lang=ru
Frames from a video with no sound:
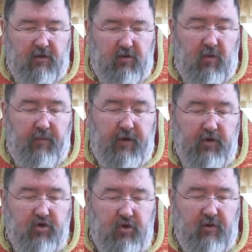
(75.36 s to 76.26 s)
кто
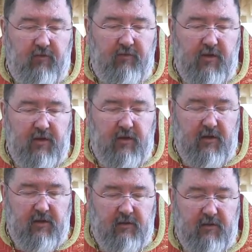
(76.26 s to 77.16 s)
пришел в мир
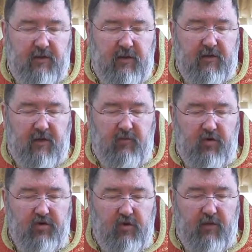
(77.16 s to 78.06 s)
не для
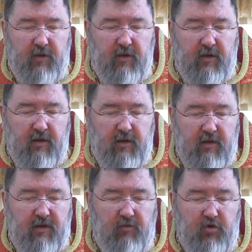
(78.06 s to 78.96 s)
того, чтобы
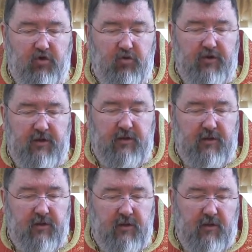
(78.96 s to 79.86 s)
его судить,
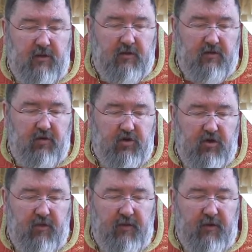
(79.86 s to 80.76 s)
но
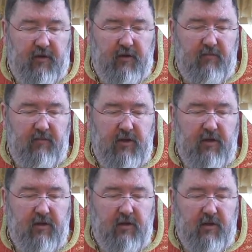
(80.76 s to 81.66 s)
чтобы
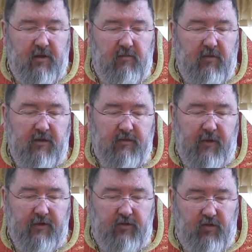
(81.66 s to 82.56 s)
мир был
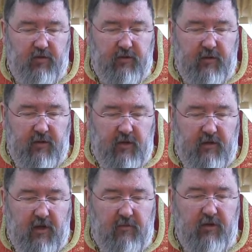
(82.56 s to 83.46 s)
спасен,
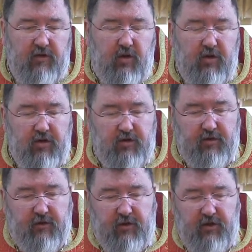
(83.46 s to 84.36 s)
как мы только что
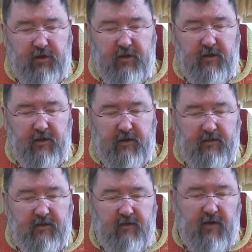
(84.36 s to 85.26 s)
слышали
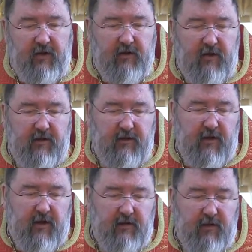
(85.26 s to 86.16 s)
из Евангелия от
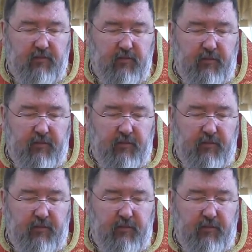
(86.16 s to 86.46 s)
Иоанна